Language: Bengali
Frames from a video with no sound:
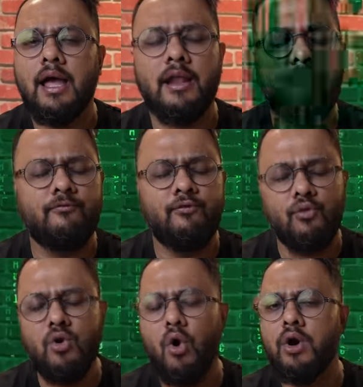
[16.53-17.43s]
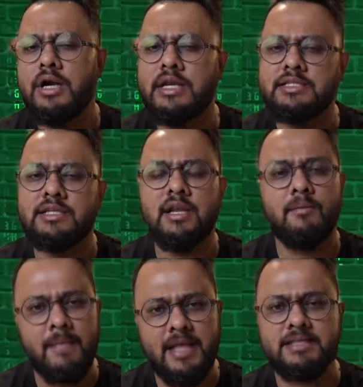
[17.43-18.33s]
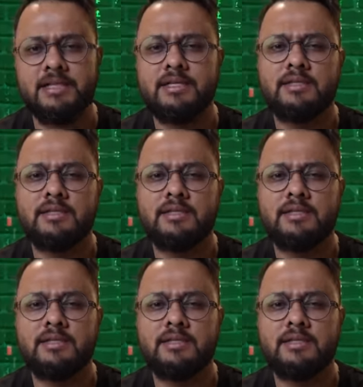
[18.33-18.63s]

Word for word: and a full-on digital magic.